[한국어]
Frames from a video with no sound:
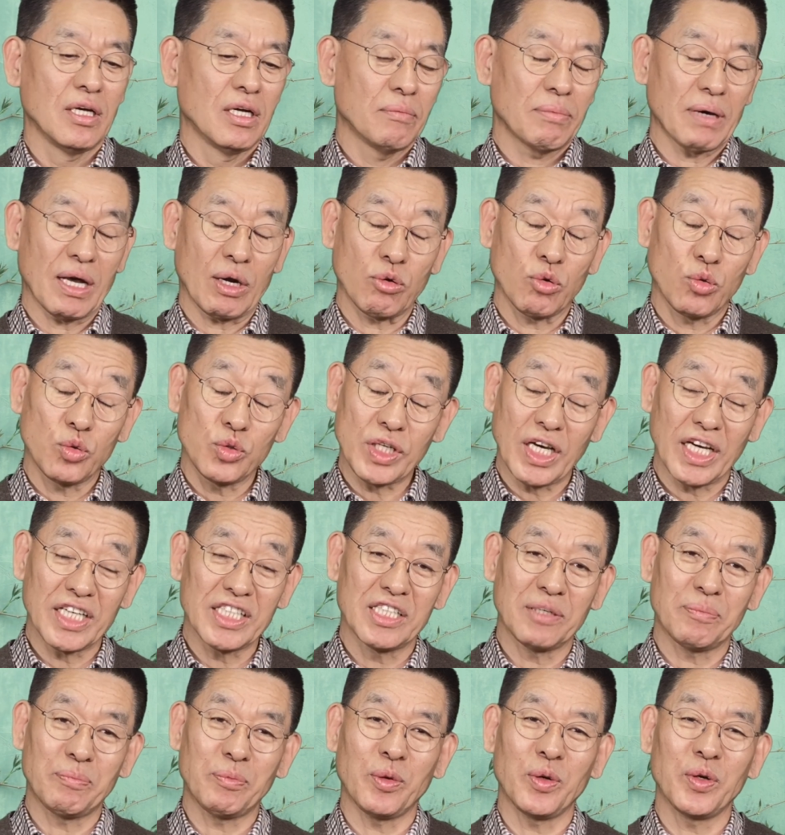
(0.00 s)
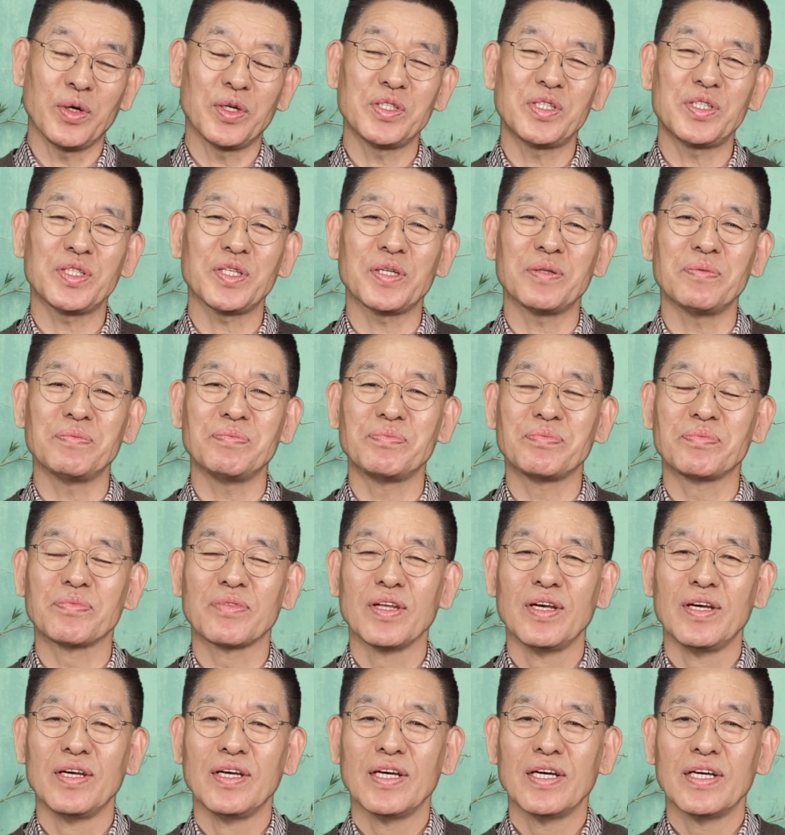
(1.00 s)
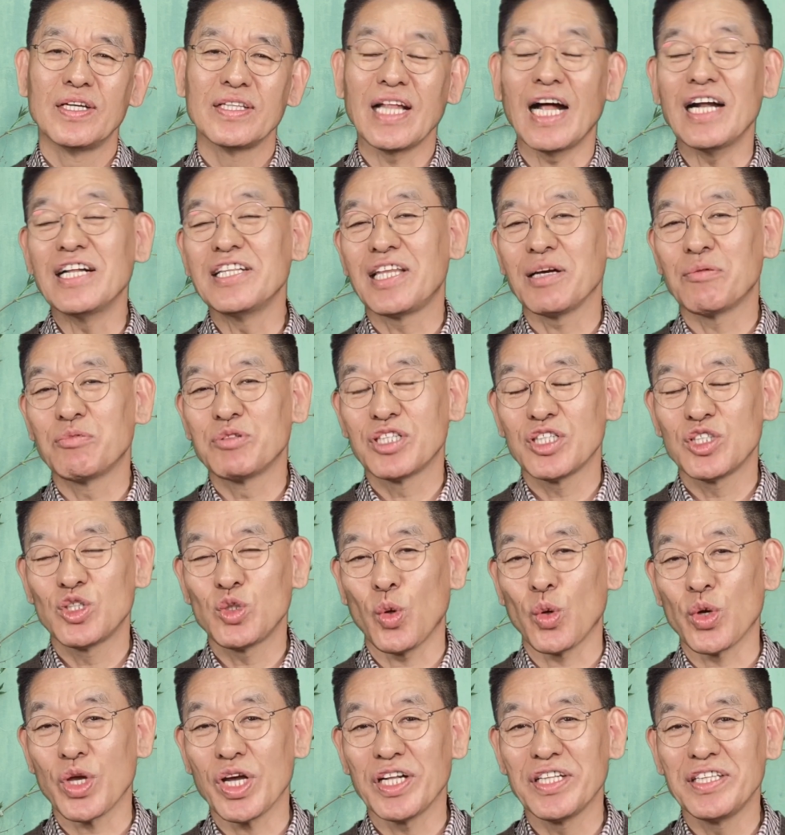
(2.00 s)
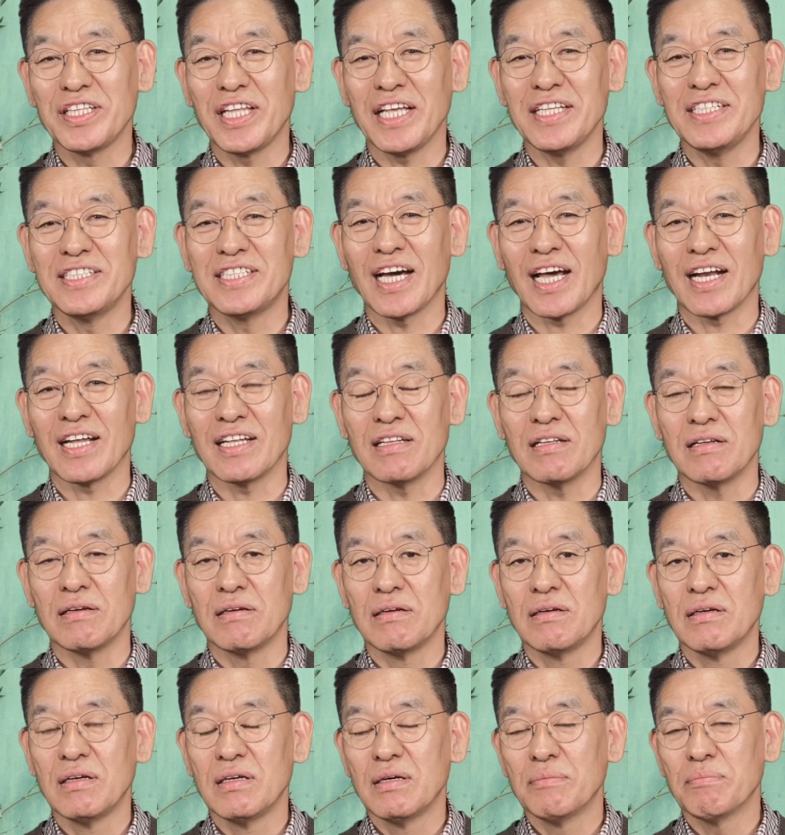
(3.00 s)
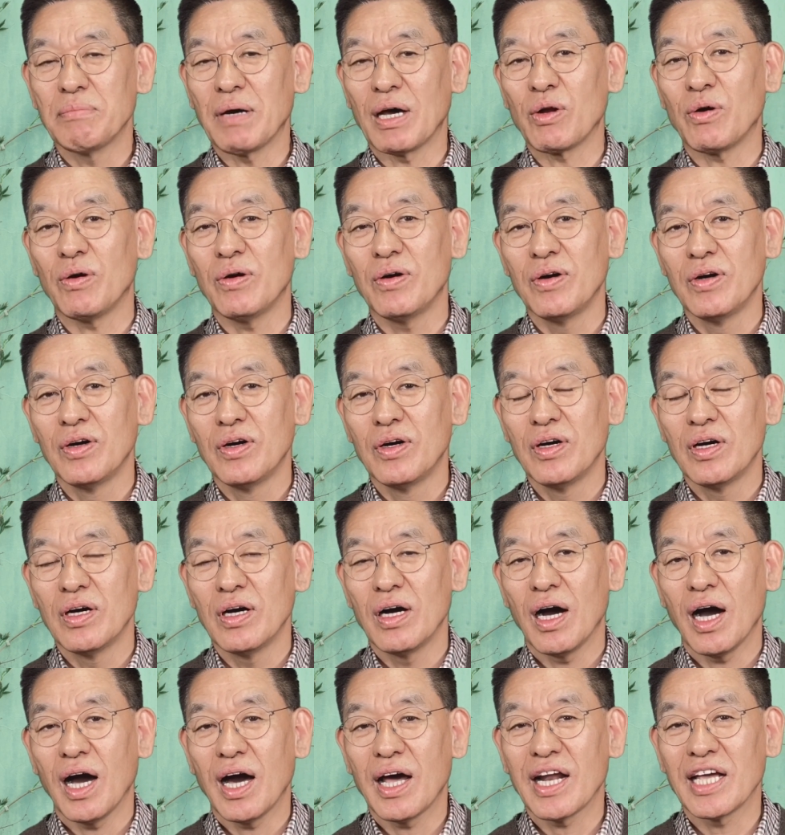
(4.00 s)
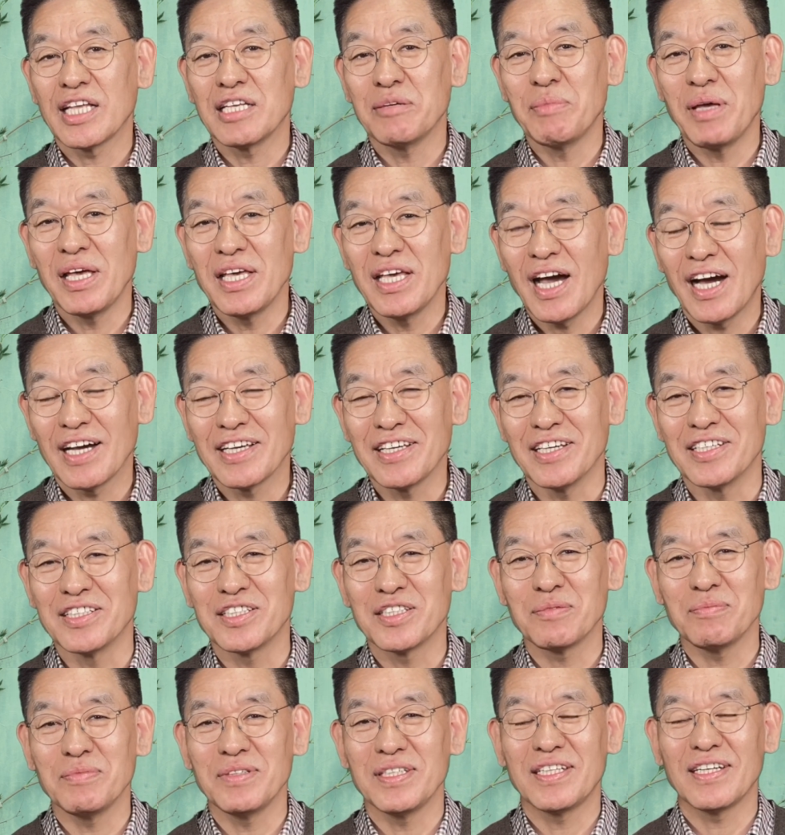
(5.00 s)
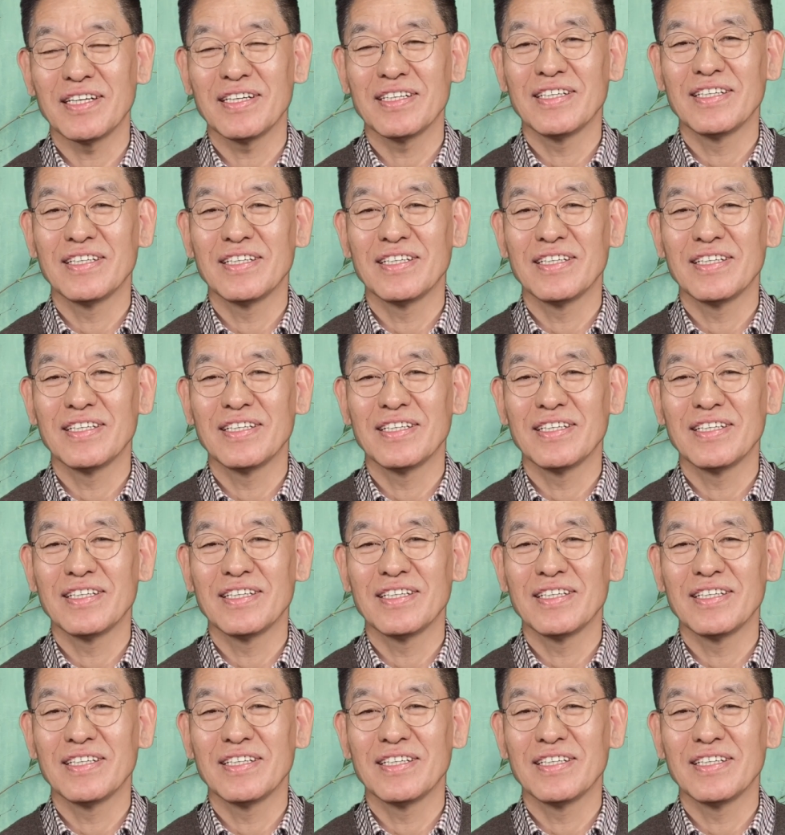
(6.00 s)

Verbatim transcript: 바로 구장에서본 것처럼 날 때부터 소경된 자는 바로 하나님의 양이었습니다.